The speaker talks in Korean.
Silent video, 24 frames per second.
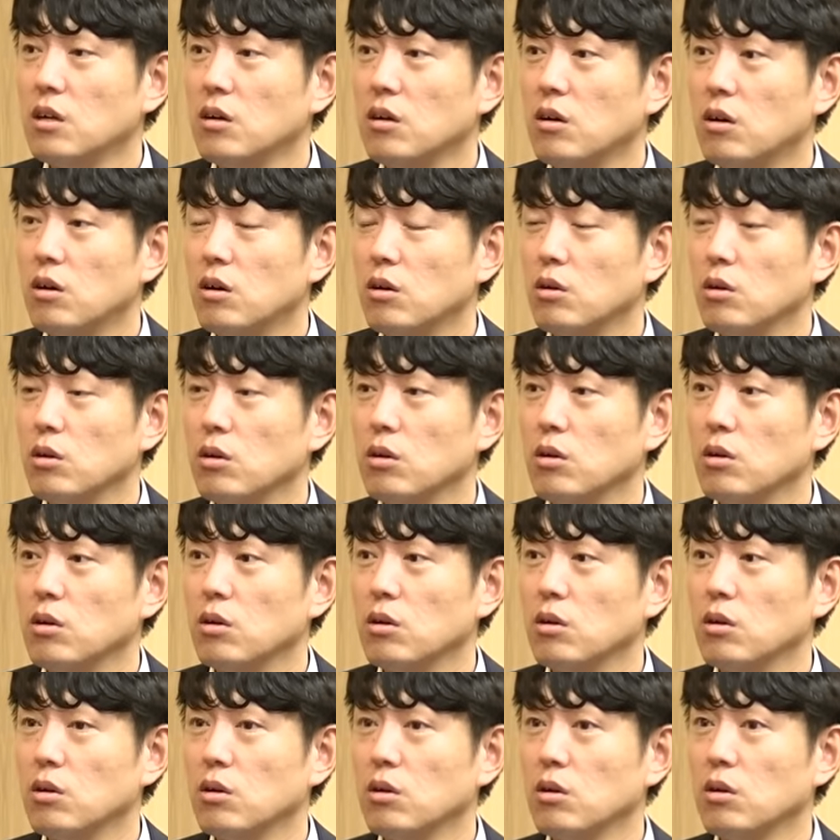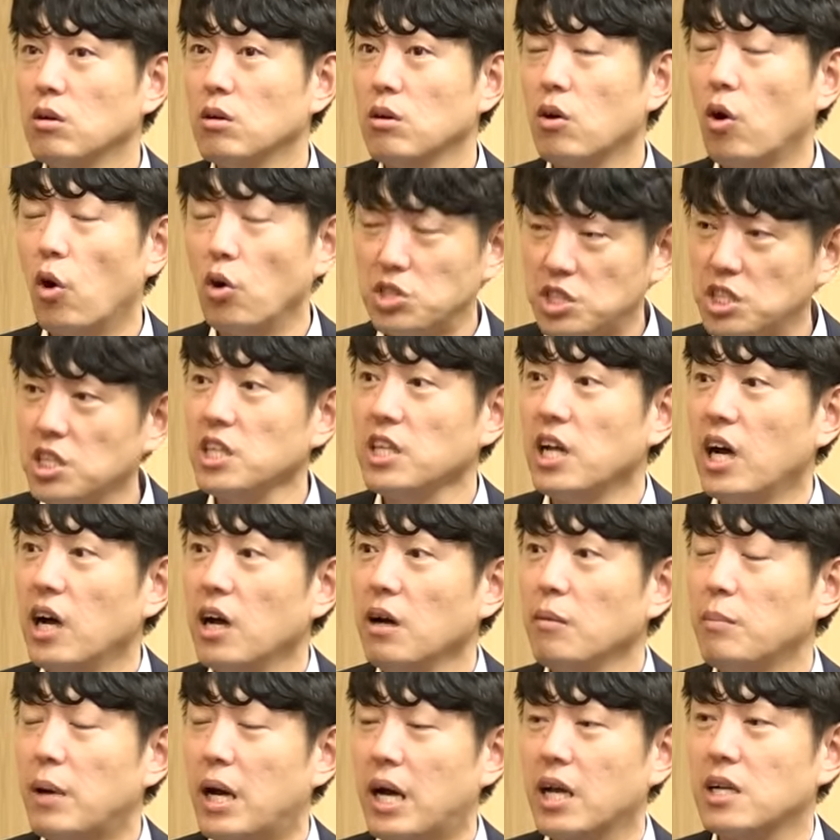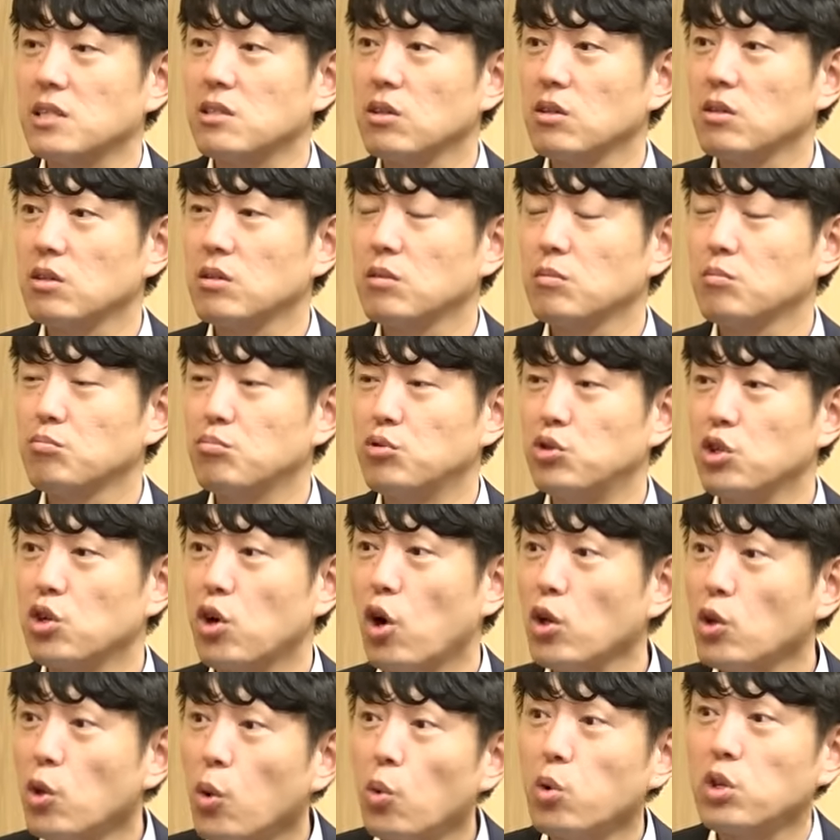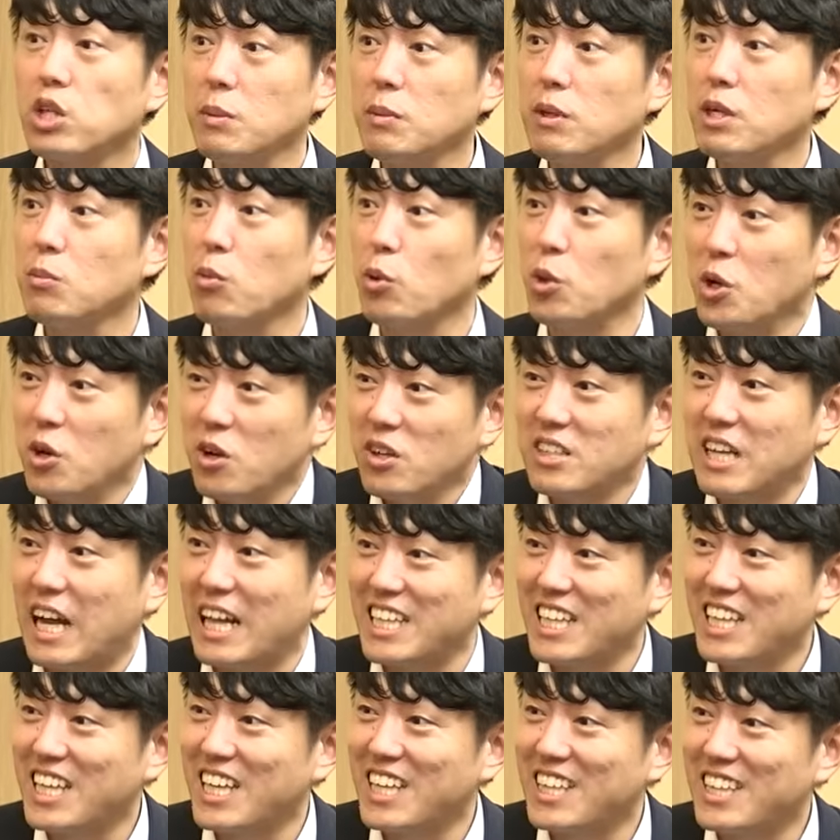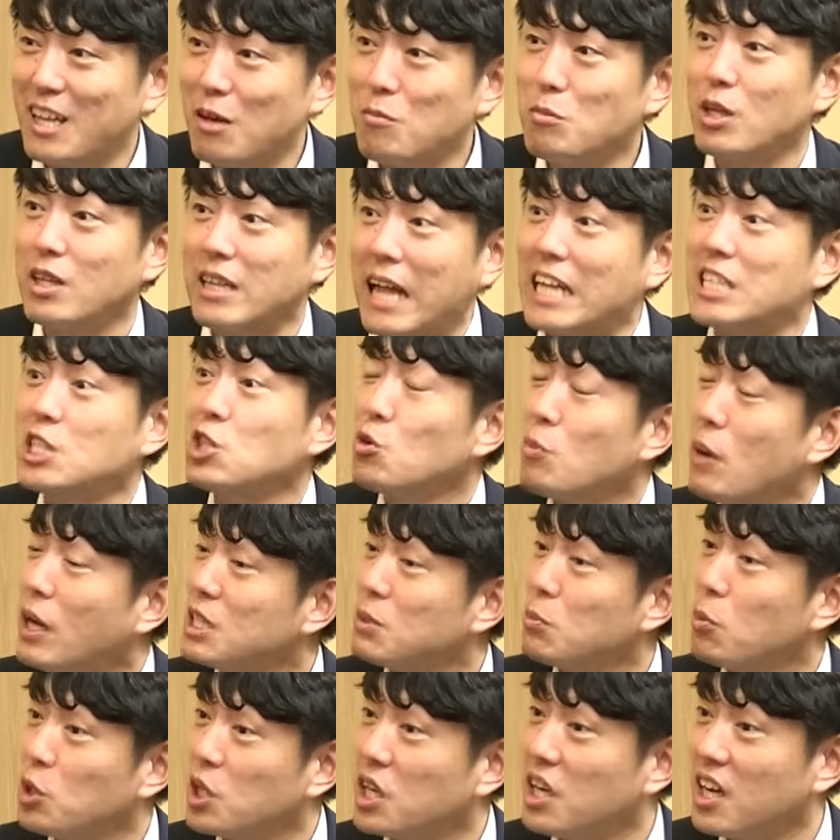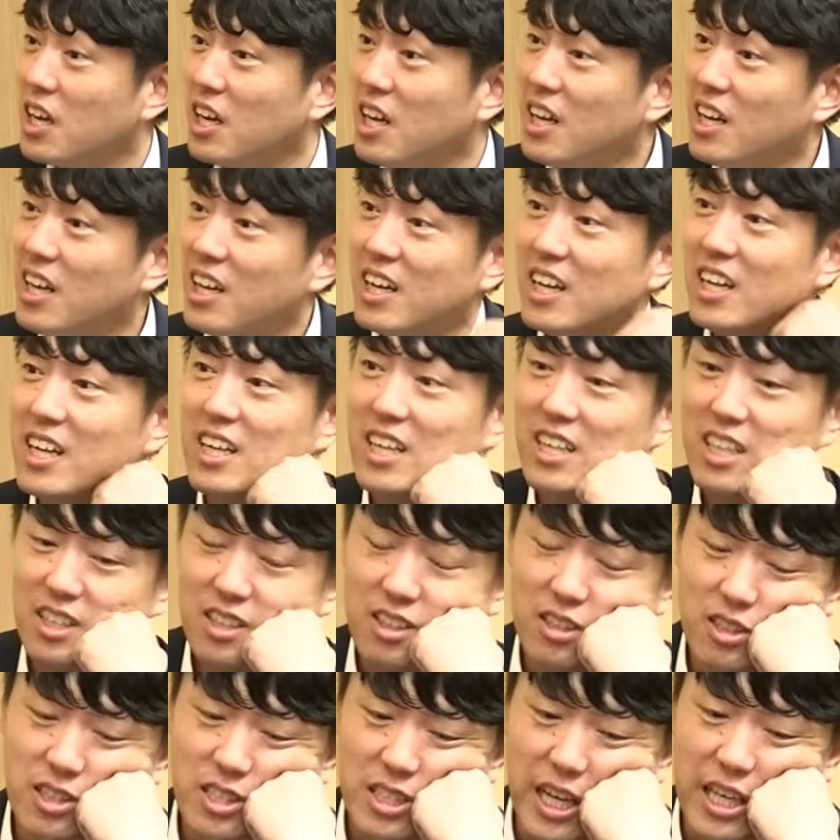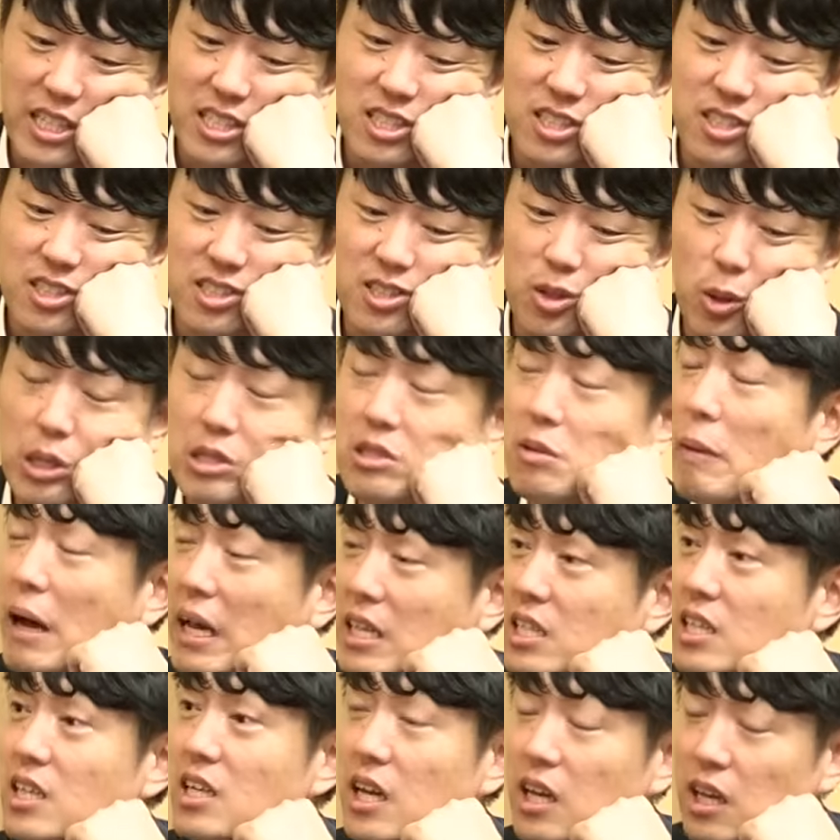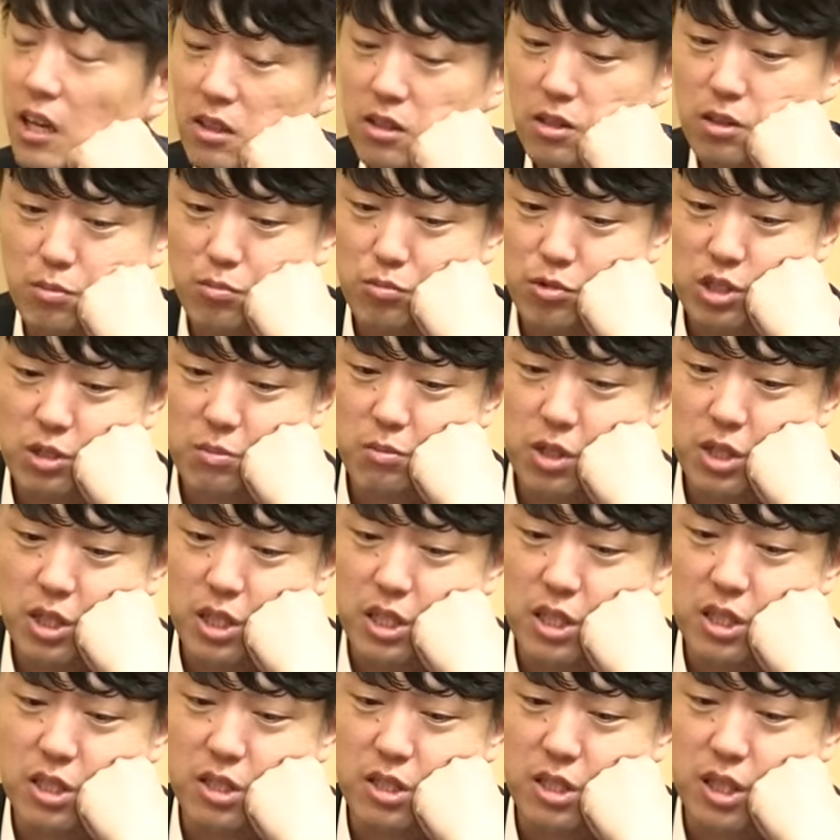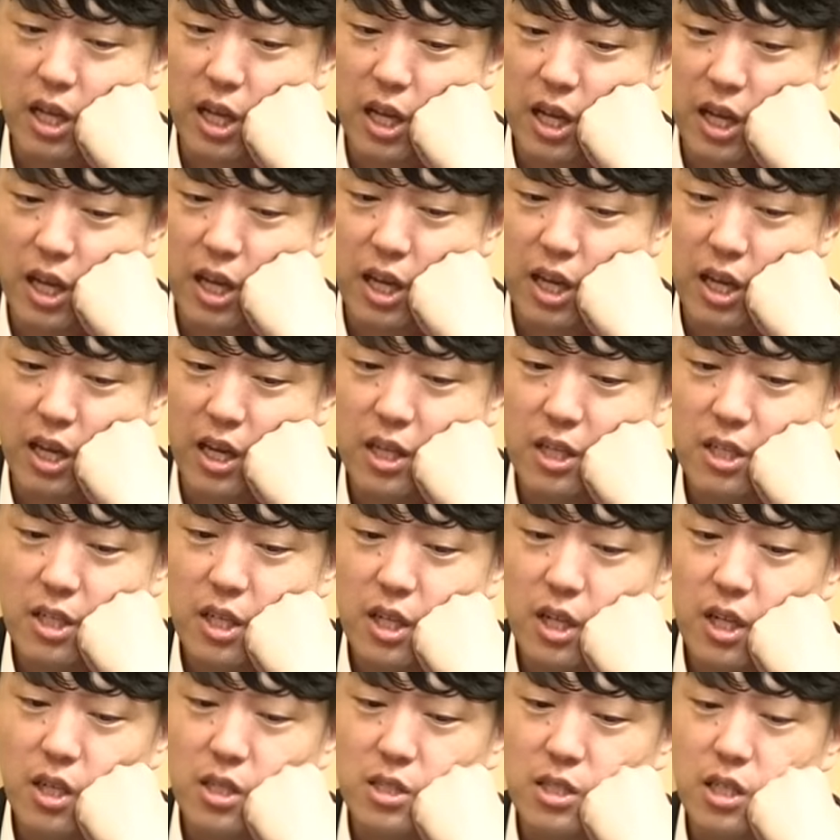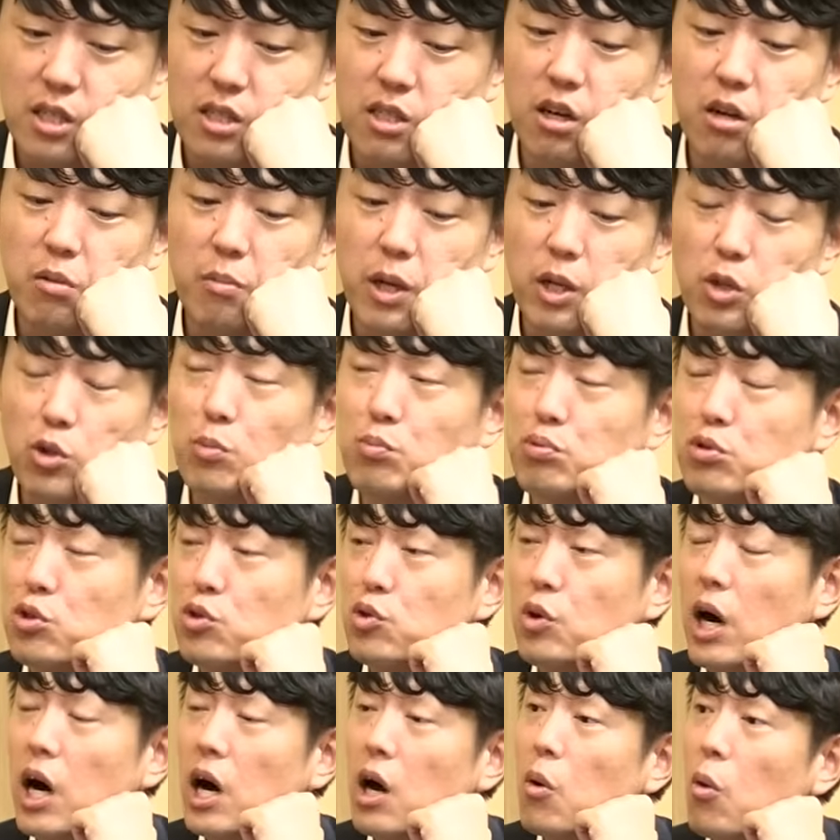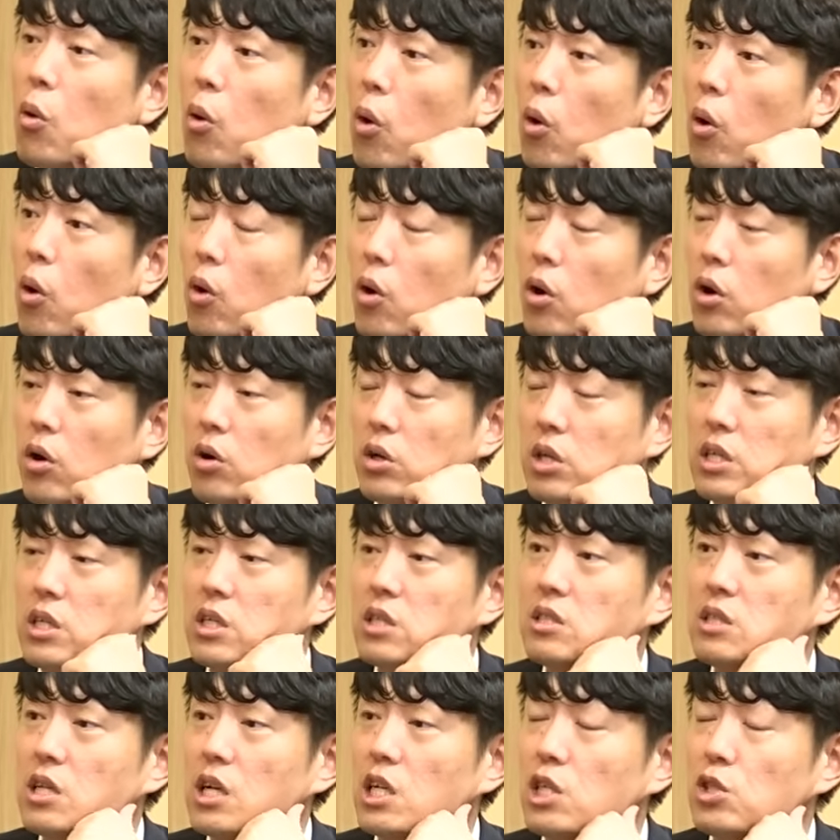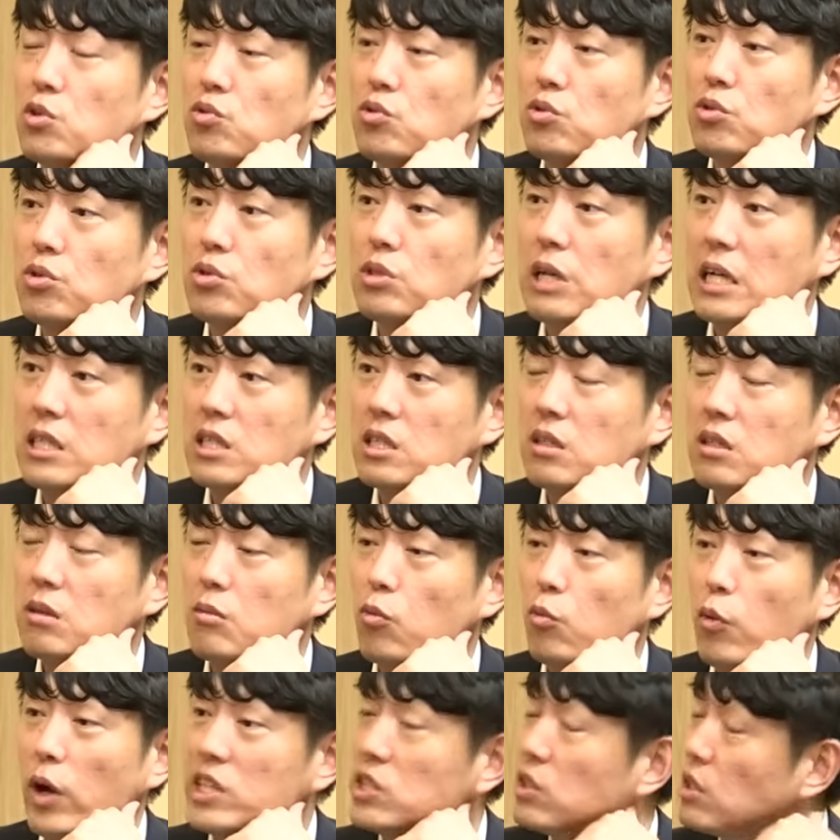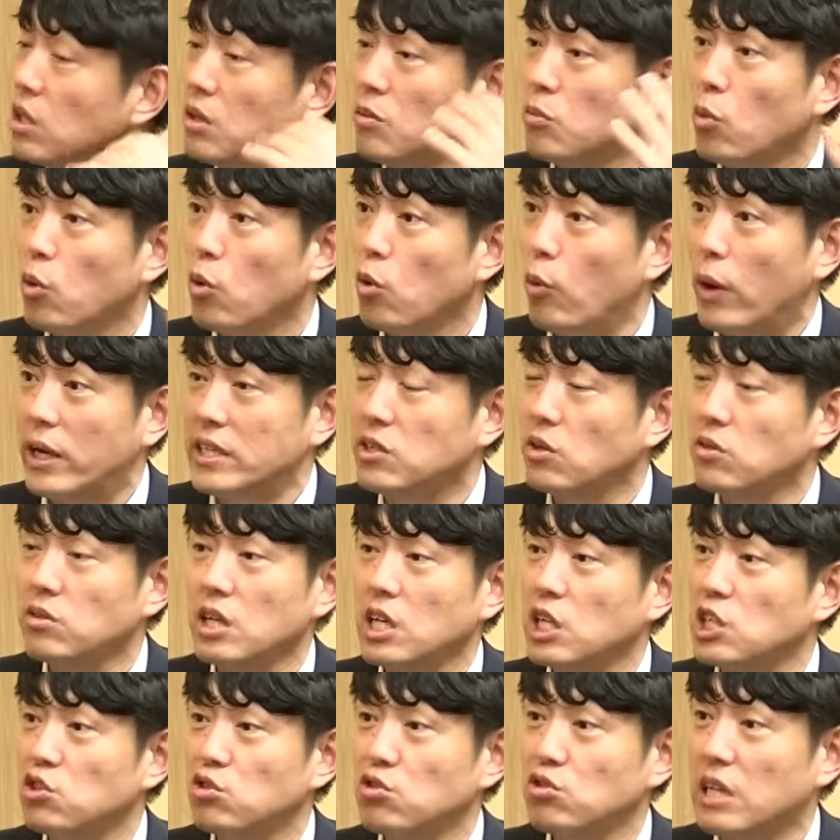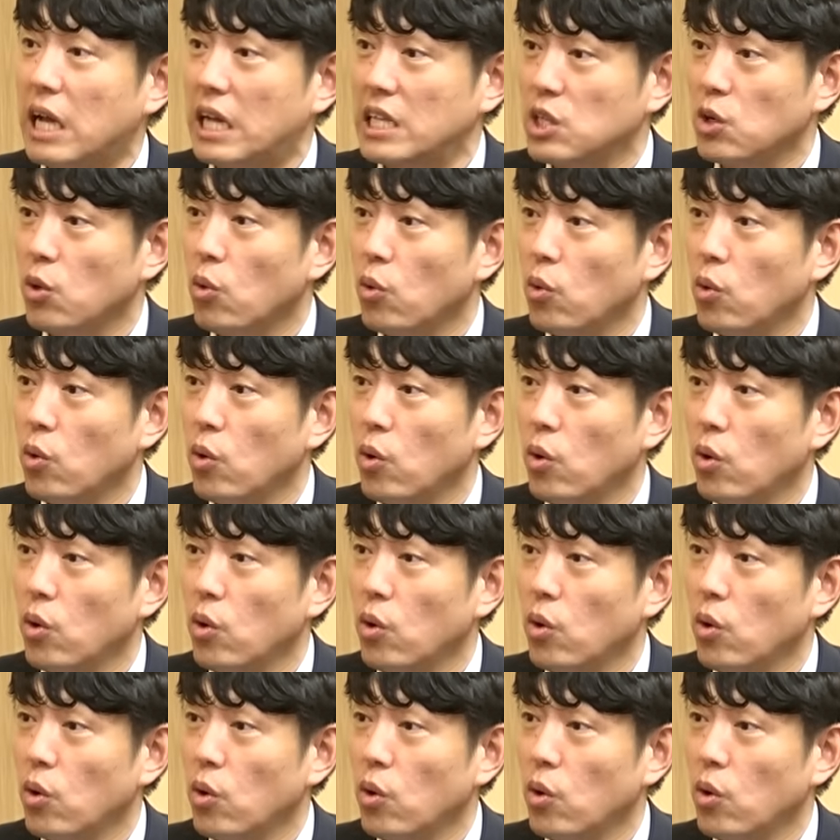어 거실이나 방에서 불 꺼놓고 티비를 보는 건 아니기 때문에 낮에도 많이 보니까 예. 그걸 이제 엘시디 쪽에서 많이 얘기했던 측면이 있는데, 근데 그럼에도 불구하고 어 잉크젯 기술은 아직 완전히 뭐 완성된 기술은 아니고,